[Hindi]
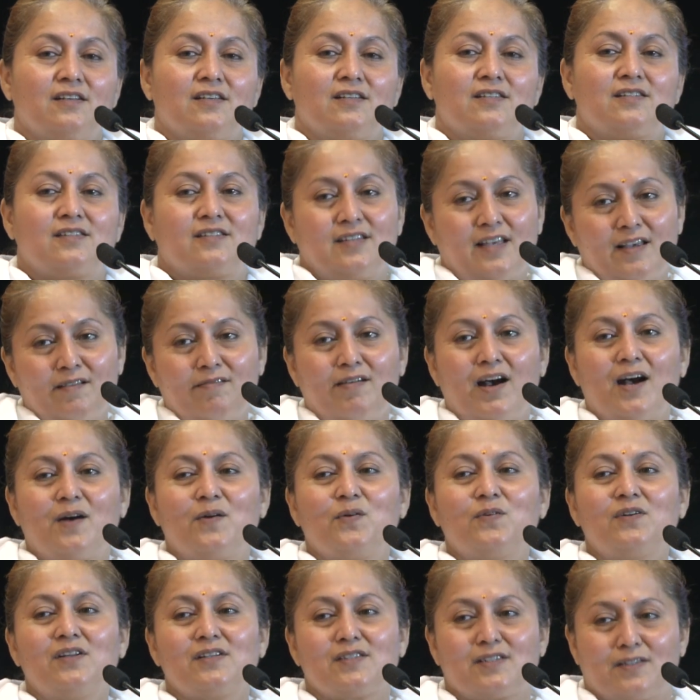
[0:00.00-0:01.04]
सेवा
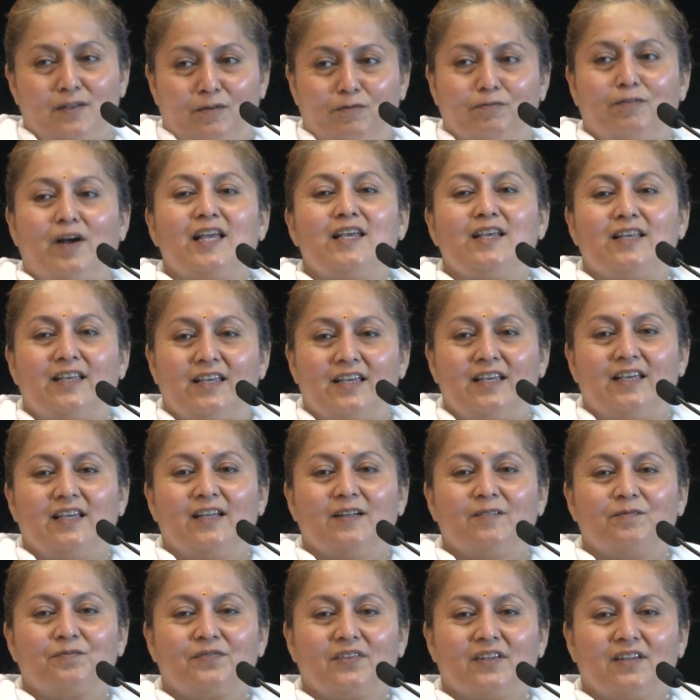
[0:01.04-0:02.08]
हो ना सफाई की
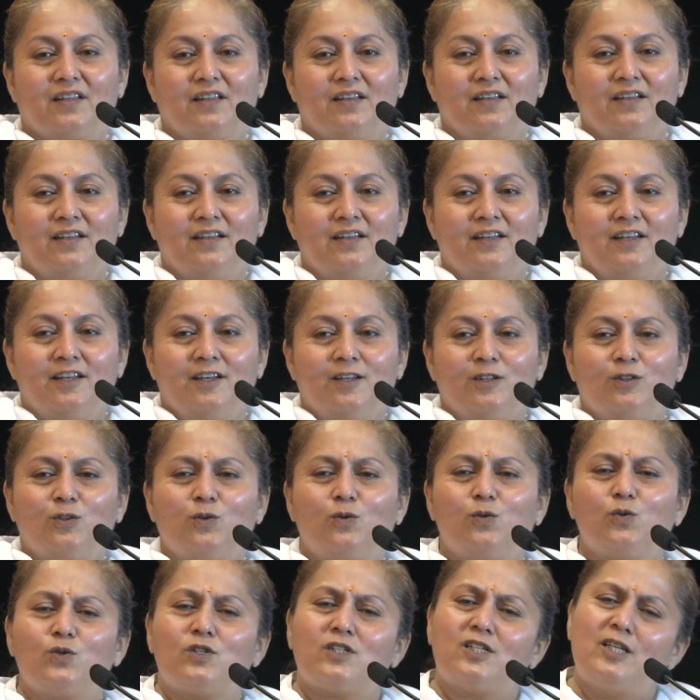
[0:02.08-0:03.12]
तो
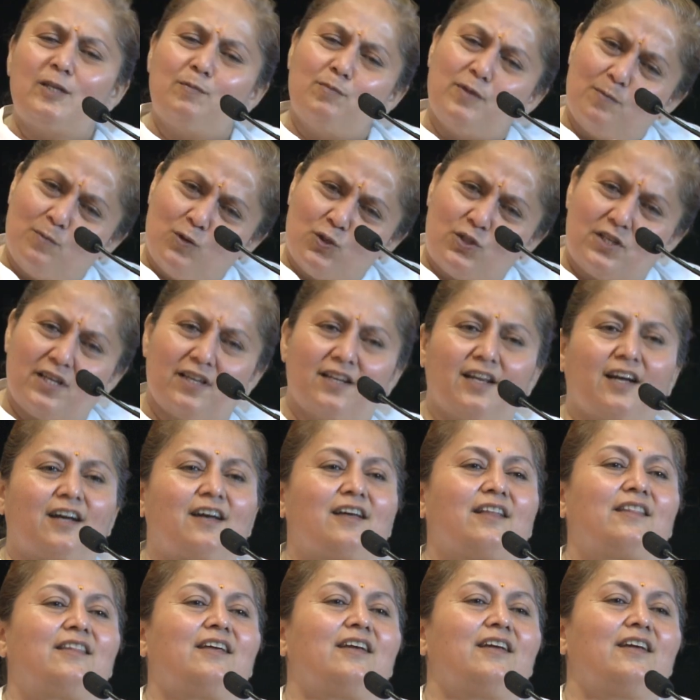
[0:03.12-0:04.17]
उसी में मुझे
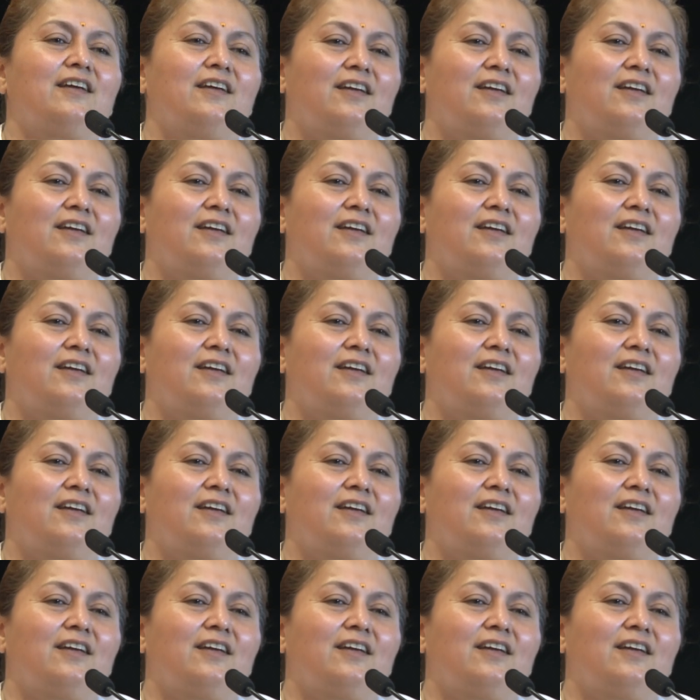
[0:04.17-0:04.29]
रख दे